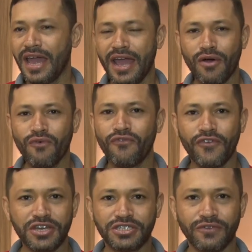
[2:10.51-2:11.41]
É um
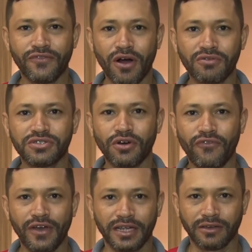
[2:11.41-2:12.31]
festival de
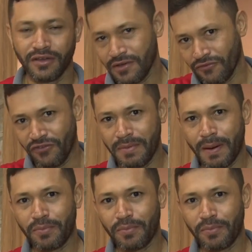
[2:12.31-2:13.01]
oferta. Vem para